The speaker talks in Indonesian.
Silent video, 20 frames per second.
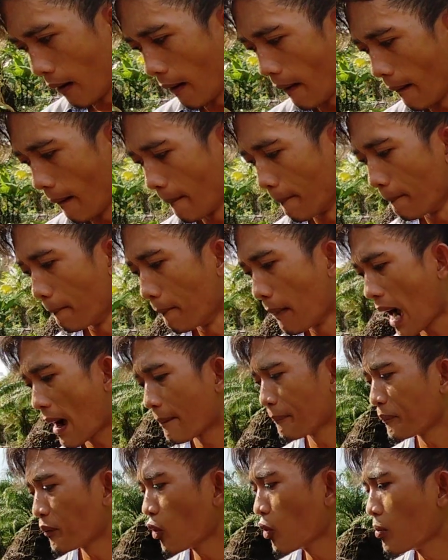
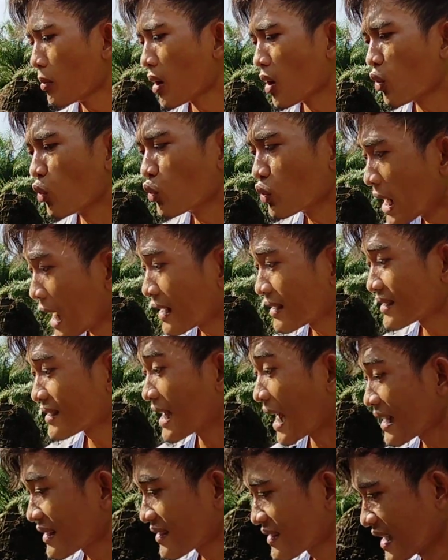mampu mengundang
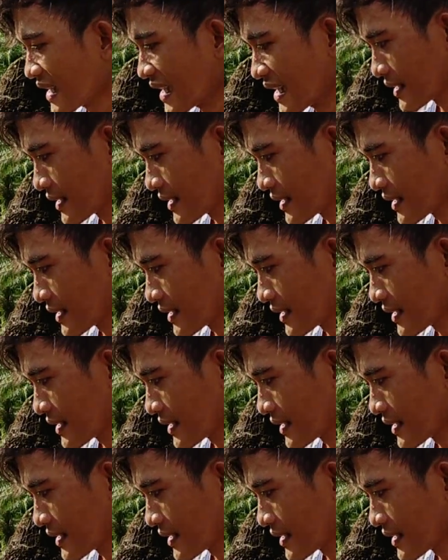cacing